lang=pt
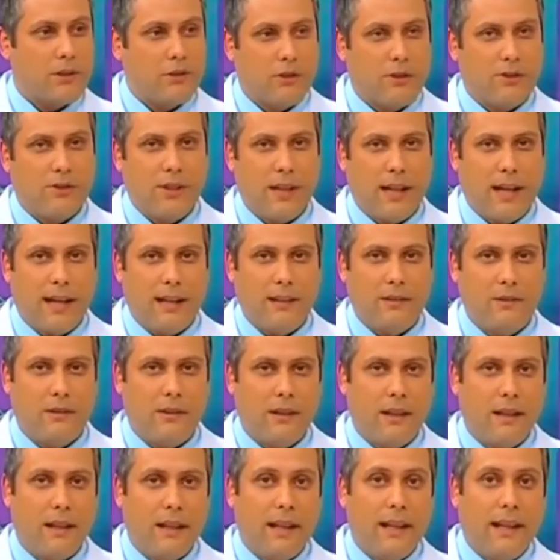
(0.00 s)
associado
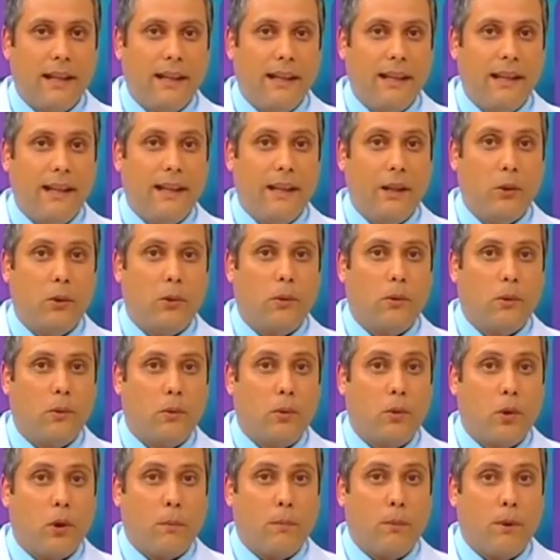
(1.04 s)
e o,
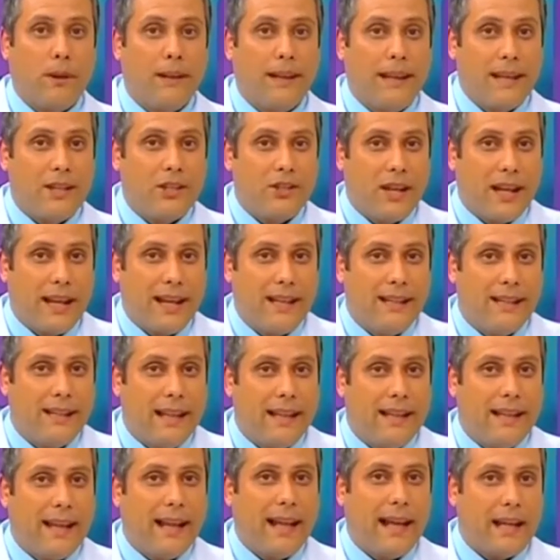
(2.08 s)
o, componente ainda
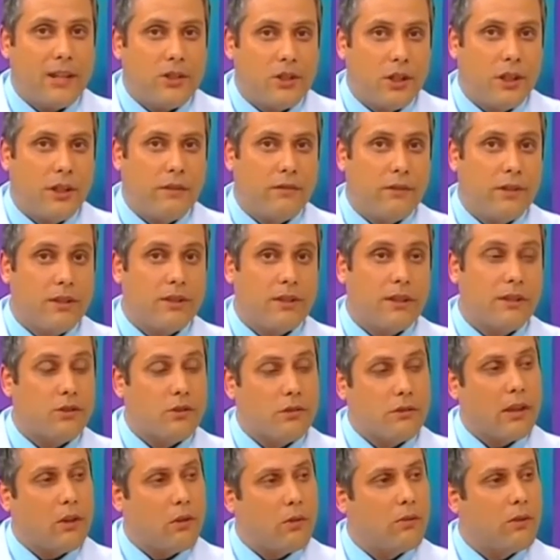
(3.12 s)
é negativo, diz que
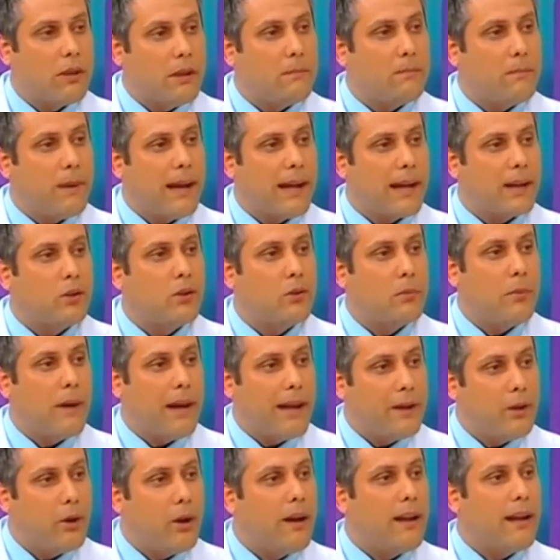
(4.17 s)
isso tem um impacto
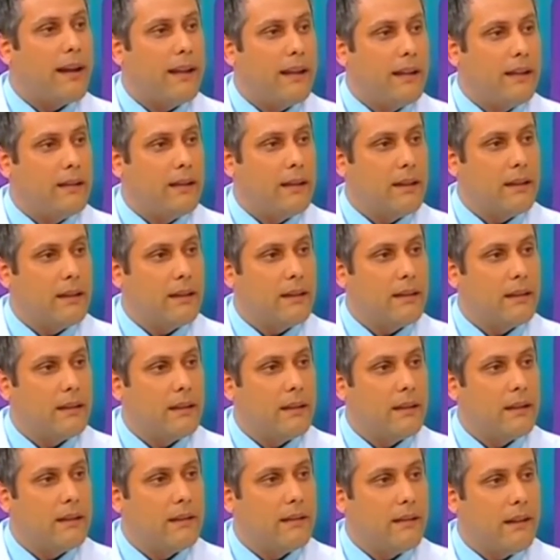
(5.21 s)
maior ainda.
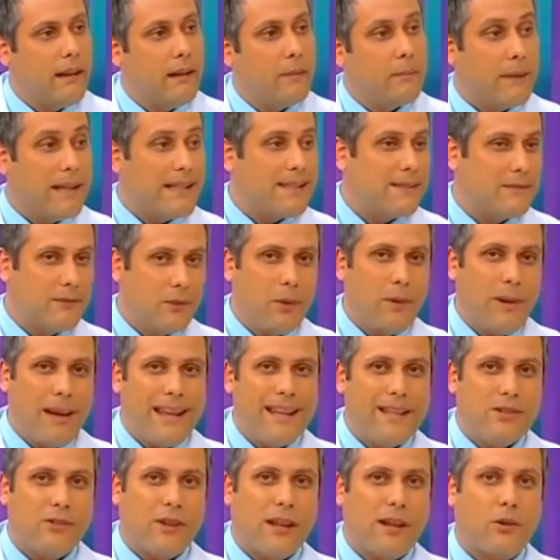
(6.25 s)
Uhum. Né? Mas não é
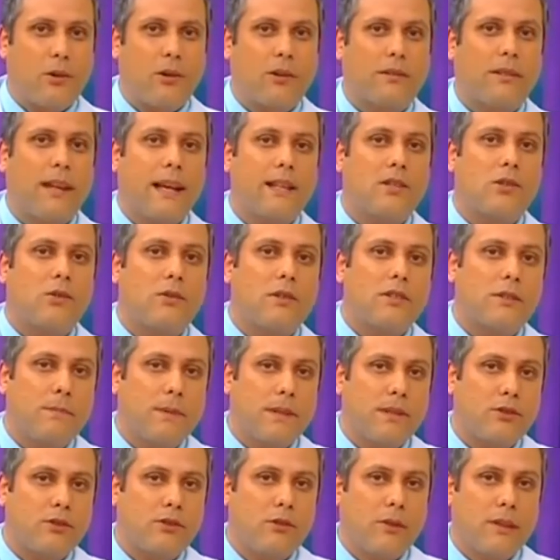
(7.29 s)
isso que acontece com as
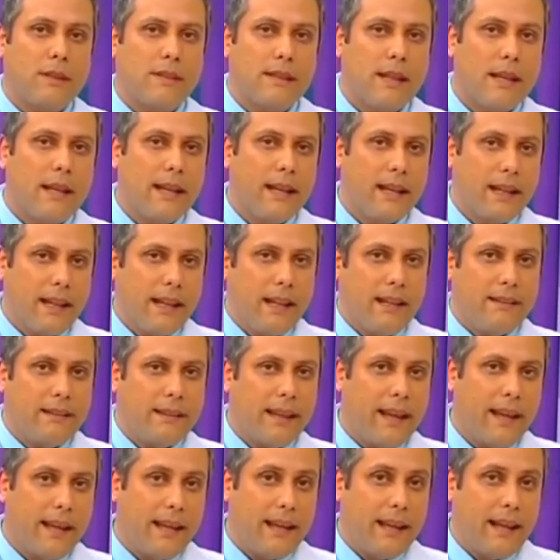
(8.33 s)
pessoas que
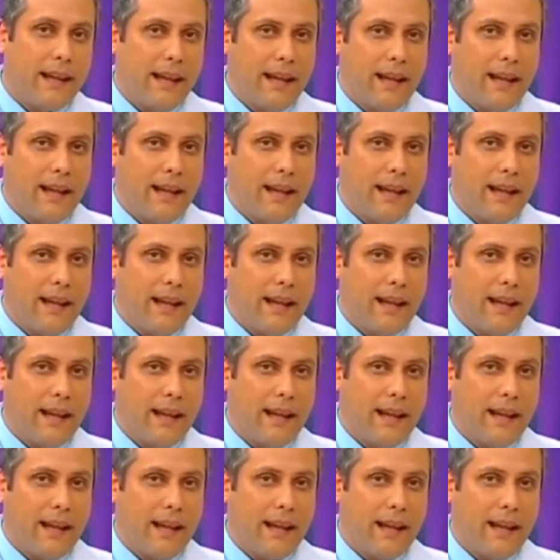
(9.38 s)
têm